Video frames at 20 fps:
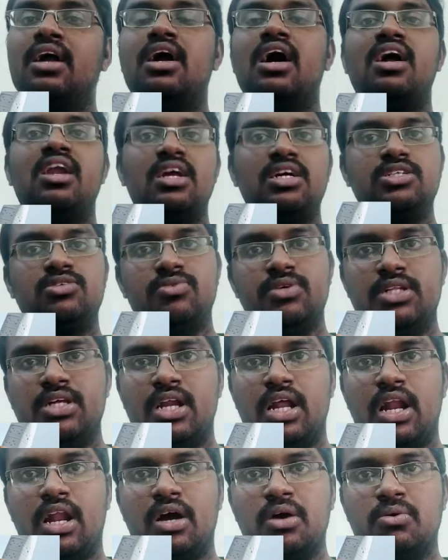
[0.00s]
கலர்ஸ் வந்து
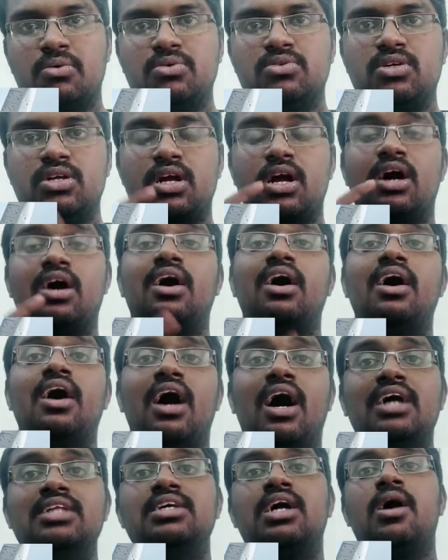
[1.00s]
நல்லா கொடுத்துருக்காங்க
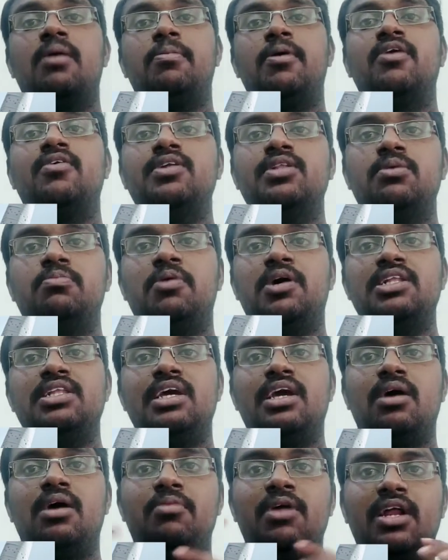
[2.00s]
அதுக்கப்புறம் வந்து
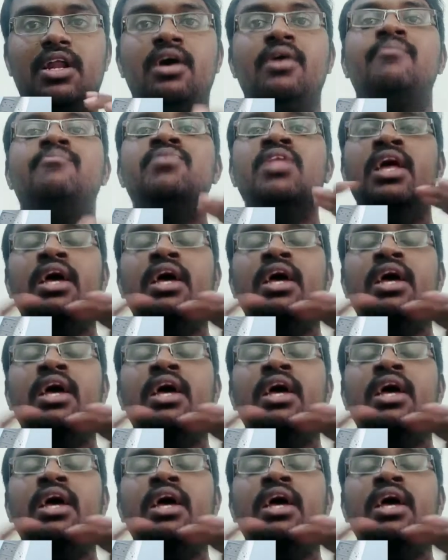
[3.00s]
பாத்தீங்க அப்படின்னா